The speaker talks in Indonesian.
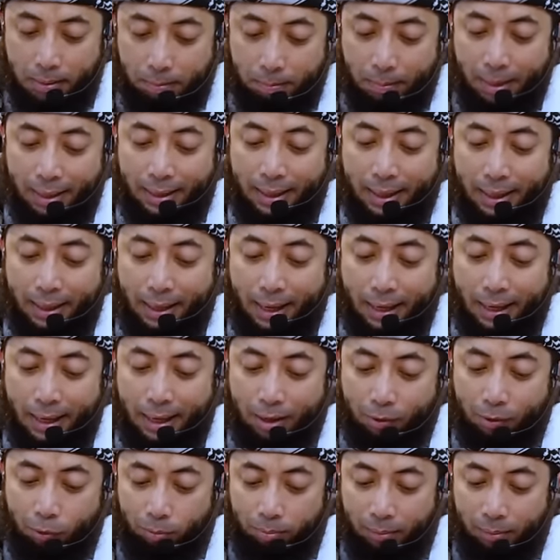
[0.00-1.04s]

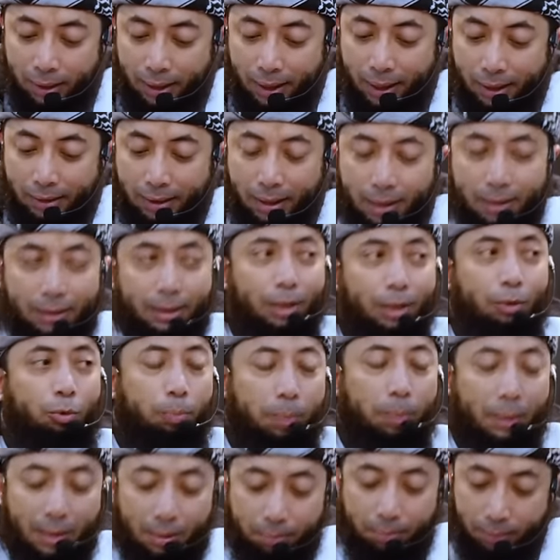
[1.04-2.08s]
Manakala aku melihat hal itu
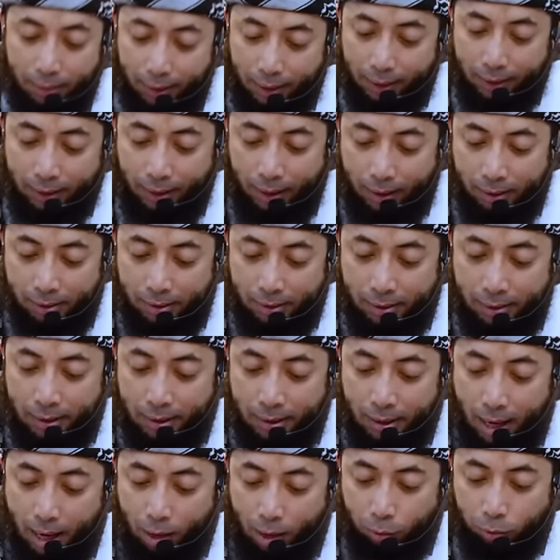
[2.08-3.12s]
pada mereka,
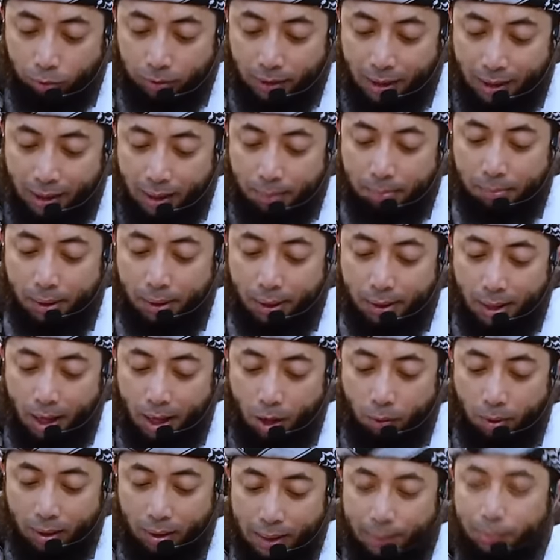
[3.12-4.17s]
aku tanamkan
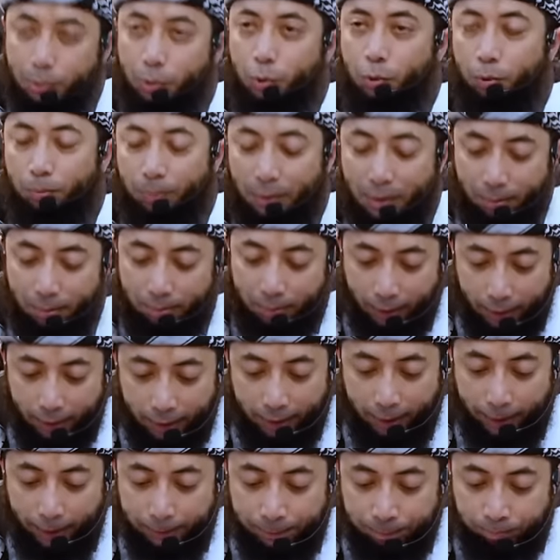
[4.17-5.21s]
hawa nafsu pada
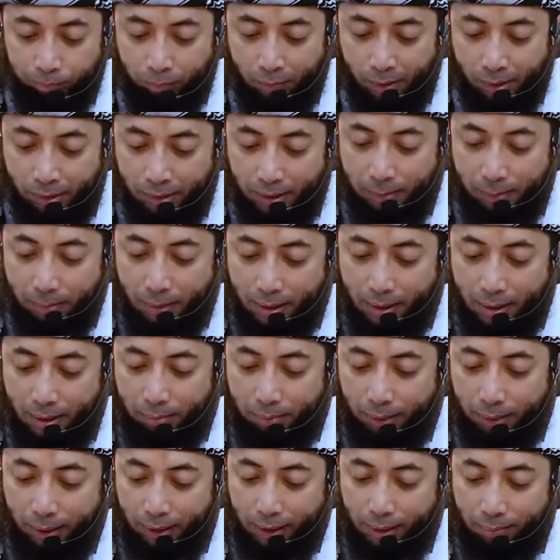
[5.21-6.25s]
mereka di mana
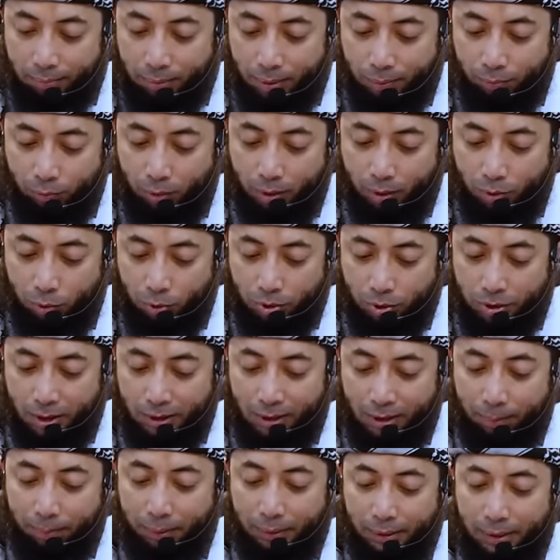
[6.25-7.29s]
mereka berbuat dosa
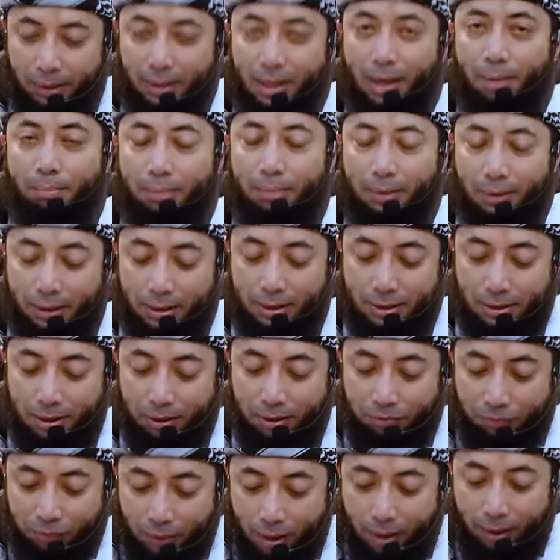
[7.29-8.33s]
tapi tidak
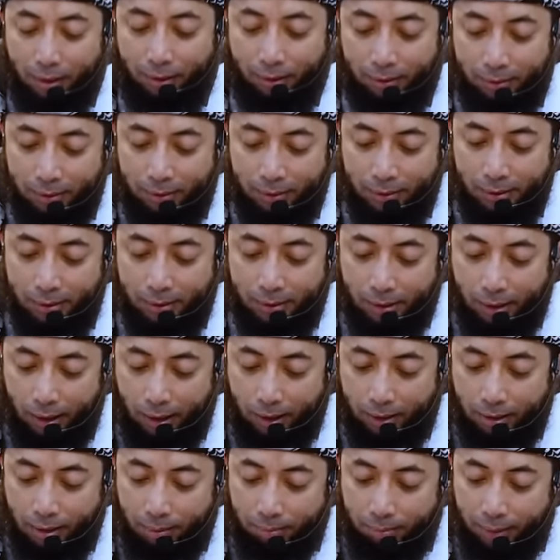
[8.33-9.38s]
beristighfar
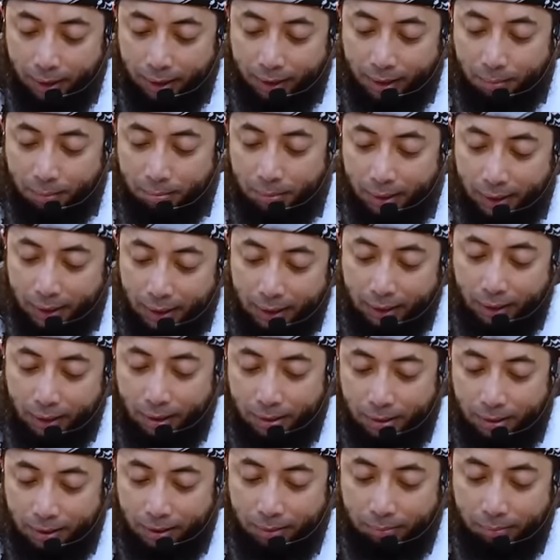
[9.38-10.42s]
karena mereka
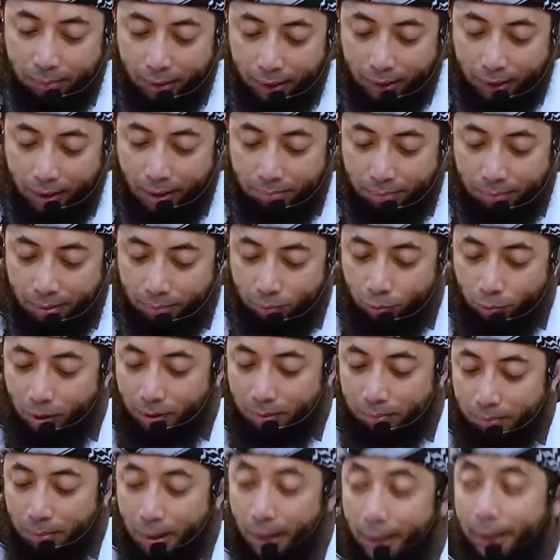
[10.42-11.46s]
mengira diri mereka
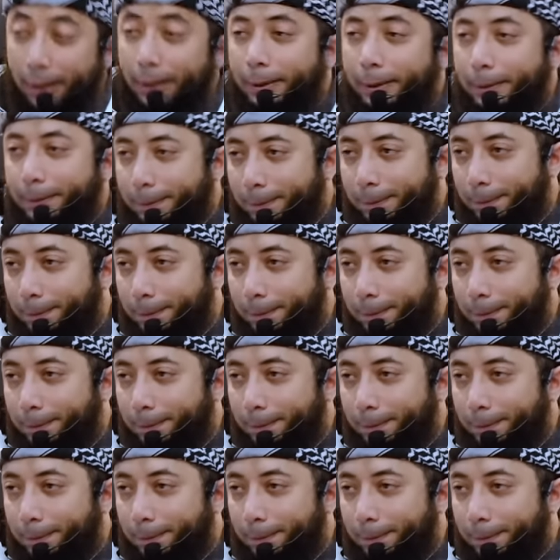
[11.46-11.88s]
berbuat baik.